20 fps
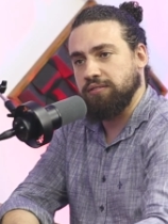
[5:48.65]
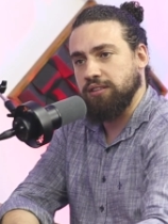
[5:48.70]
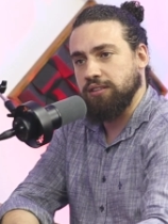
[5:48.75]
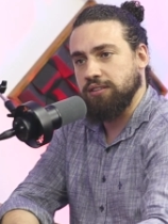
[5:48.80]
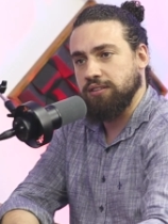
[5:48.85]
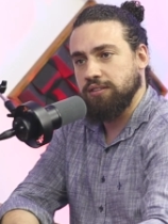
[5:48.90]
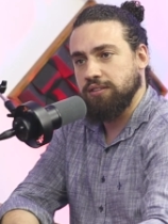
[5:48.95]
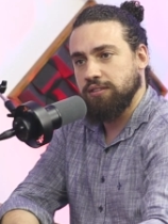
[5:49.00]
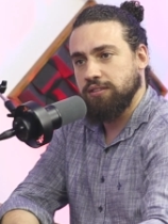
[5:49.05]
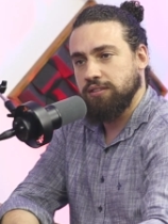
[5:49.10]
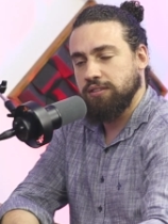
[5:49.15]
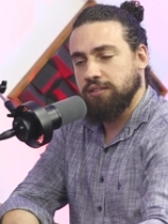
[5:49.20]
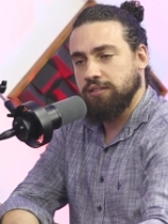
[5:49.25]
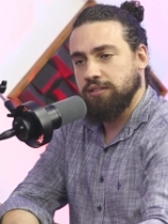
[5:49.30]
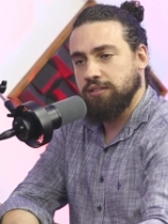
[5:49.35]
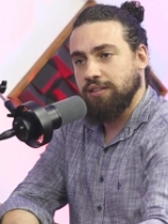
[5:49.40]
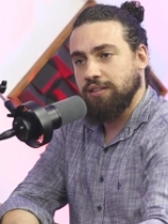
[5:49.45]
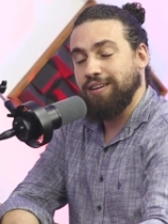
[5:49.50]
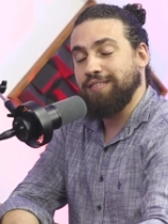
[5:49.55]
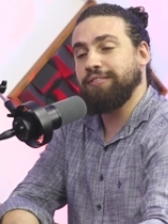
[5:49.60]
Caraca, mano.
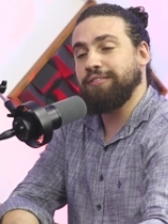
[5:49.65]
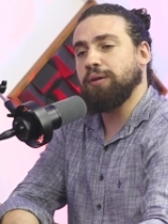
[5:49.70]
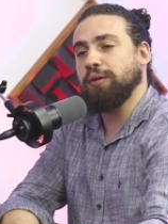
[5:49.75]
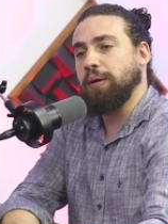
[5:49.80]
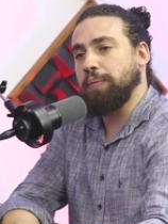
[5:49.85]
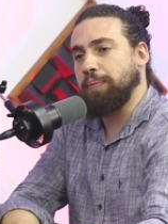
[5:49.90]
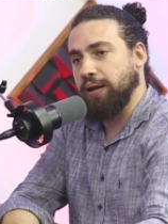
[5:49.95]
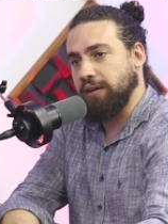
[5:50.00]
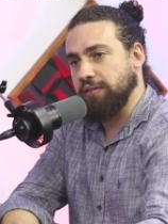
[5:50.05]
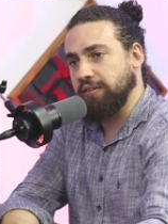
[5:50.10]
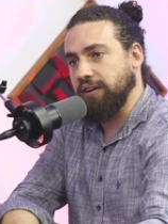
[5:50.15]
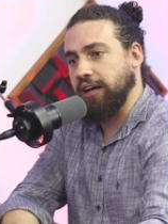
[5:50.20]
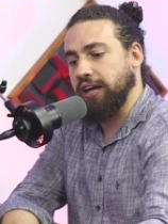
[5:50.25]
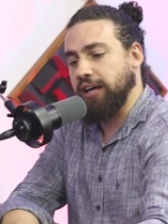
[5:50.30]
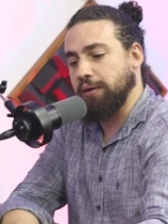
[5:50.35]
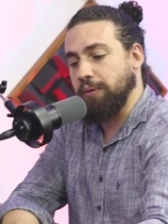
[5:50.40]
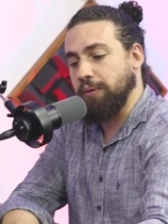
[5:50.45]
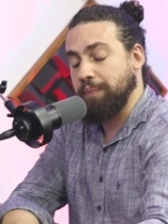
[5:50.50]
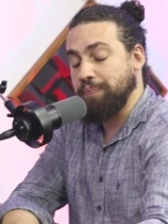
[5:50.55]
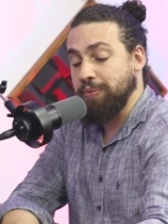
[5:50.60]
Veio uma palavra
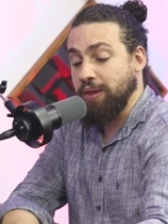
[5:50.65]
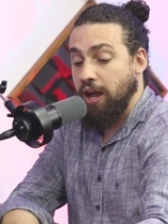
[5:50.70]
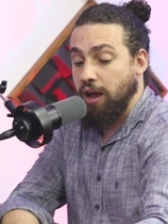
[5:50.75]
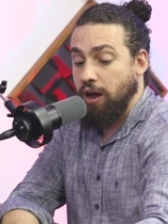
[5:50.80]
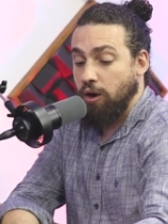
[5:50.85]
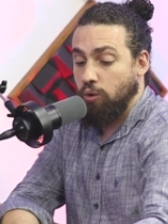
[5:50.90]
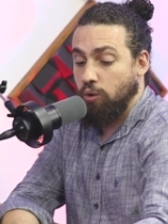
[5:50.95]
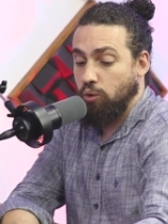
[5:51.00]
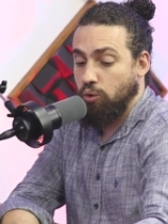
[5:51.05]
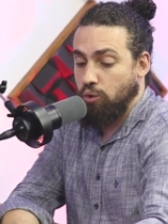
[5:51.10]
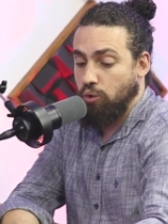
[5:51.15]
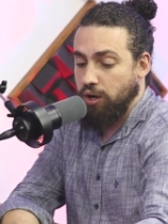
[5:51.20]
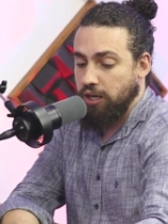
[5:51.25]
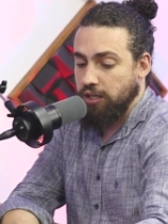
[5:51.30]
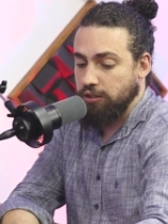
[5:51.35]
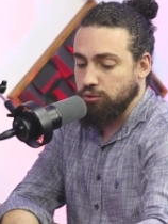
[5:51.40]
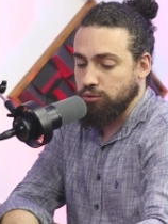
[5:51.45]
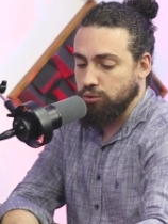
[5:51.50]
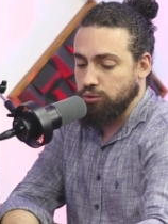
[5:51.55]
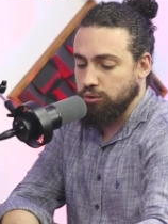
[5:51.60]
rema.
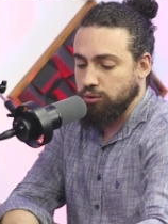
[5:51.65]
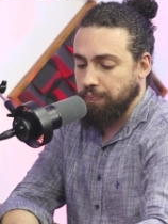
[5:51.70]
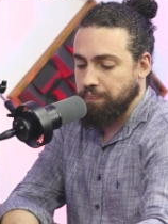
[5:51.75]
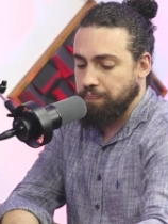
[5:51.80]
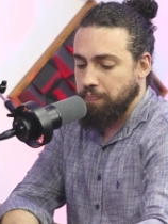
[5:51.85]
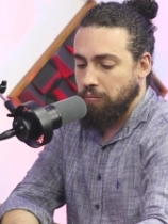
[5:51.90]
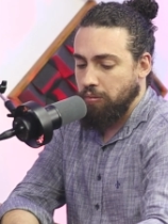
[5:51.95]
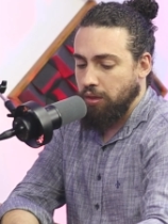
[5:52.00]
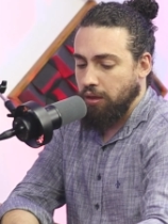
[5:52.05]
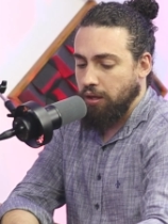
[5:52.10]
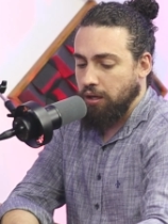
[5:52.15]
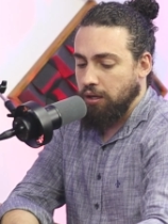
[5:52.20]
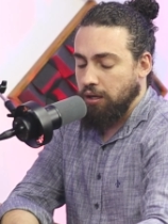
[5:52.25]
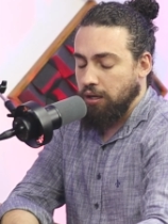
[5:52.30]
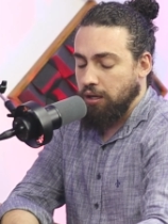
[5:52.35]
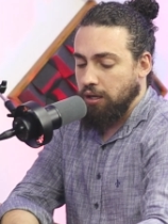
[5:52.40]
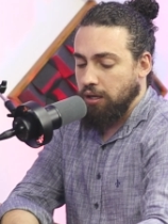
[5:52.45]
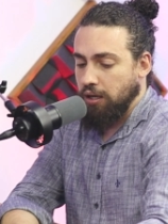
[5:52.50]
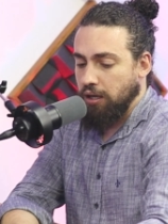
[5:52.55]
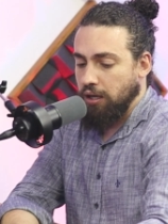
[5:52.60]
Quando
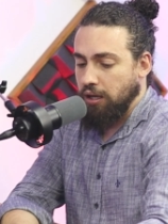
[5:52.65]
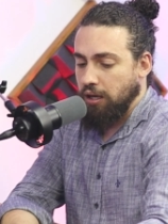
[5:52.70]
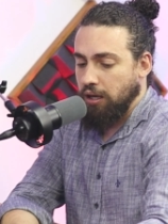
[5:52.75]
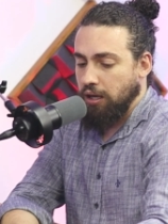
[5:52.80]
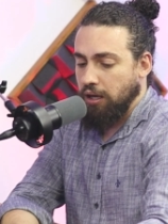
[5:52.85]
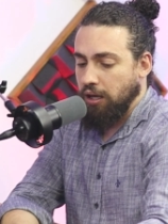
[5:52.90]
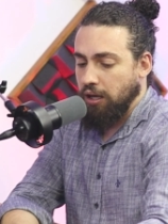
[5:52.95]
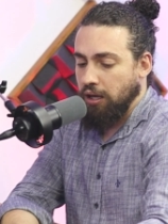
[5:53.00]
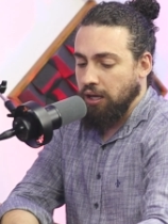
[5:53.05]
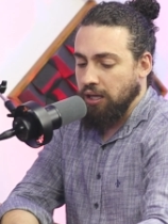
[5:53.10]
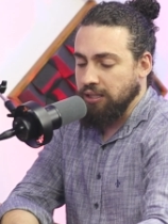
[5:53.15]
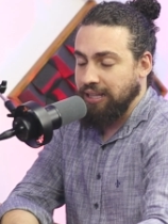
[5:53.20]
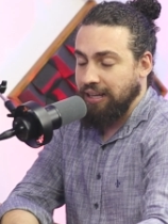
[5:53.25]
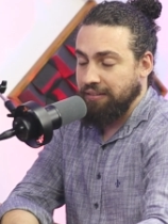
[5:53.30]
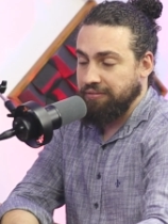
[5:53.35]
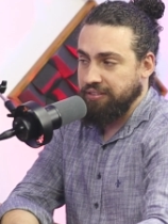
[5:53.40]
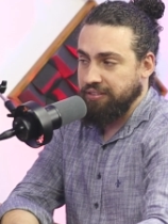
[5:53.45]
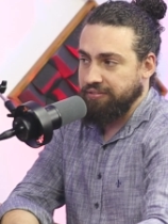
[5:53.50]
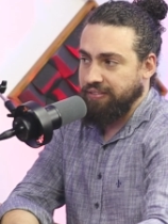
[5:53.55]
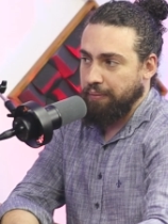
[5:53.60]

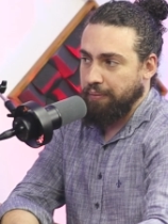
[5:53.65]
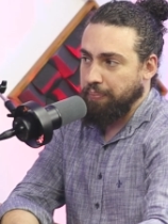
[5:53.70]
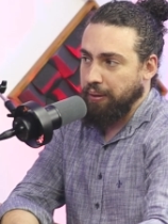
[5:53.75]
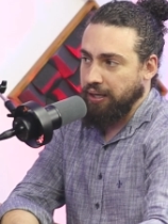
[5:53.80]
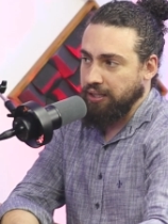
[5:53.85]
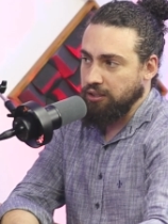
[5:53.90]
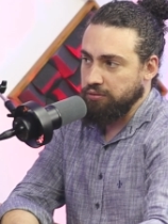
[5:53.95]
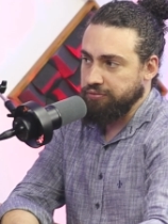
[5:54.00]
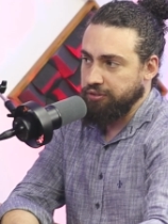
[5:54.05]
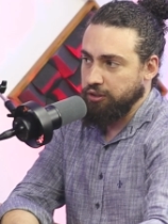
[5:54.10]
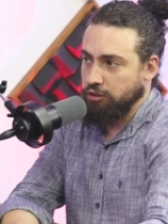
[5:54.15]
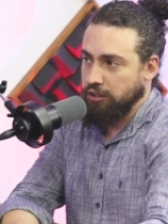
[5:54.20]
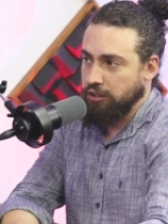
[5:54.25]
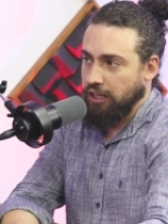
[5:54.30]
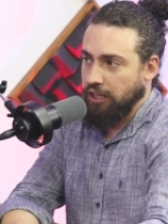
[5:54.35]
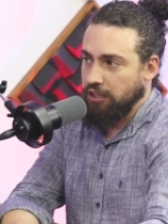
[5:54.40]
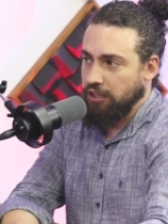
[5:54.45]
Davi vai perder o filho dele.